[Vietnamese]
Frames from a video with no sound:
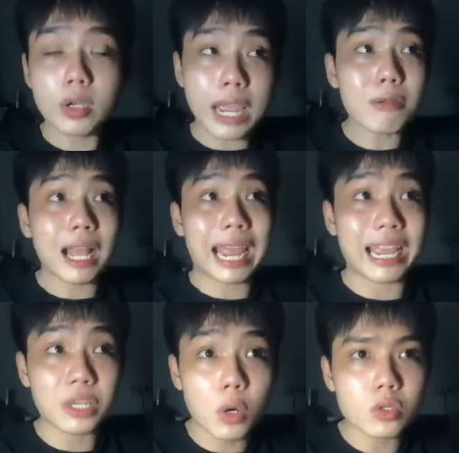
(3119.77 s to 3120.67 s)
kéo thằng
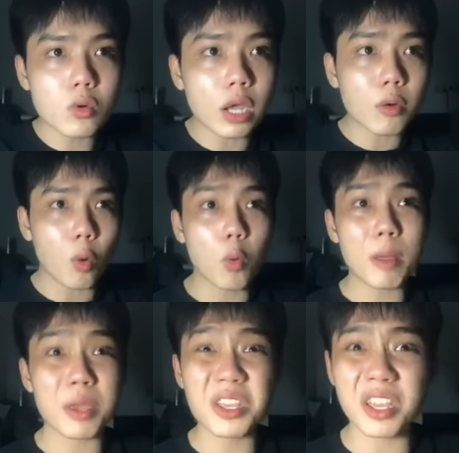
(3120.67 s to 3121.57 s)
hàng dương xuống kiểu ủa
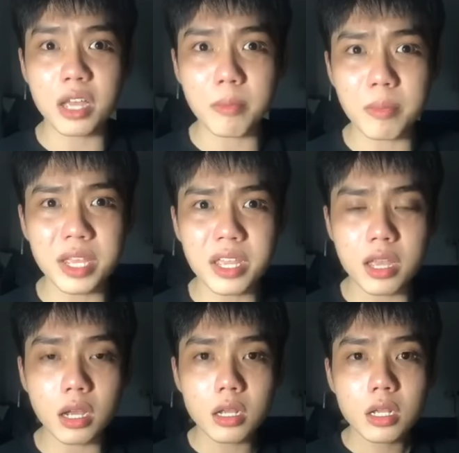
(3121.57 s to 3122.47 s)
mày bị gì vậy mày bị gì
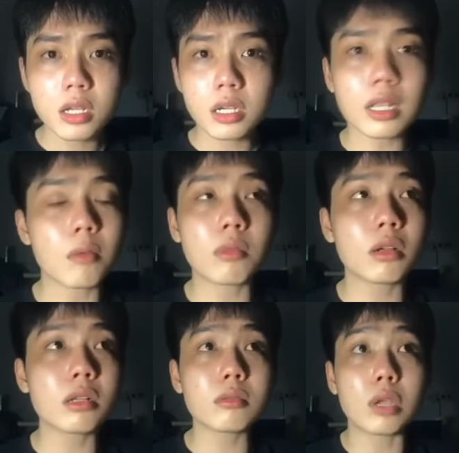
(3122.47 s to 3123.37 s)
vậy cái thằng
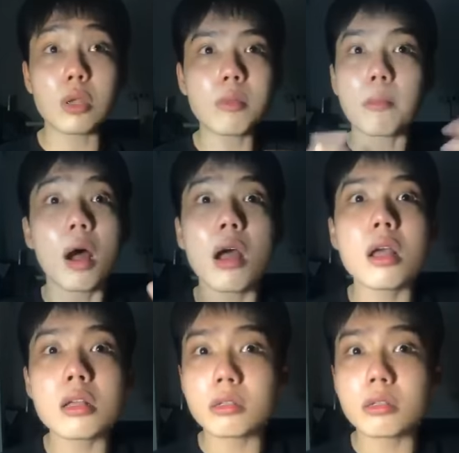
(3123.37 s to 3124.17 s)
kiểu giống là mớ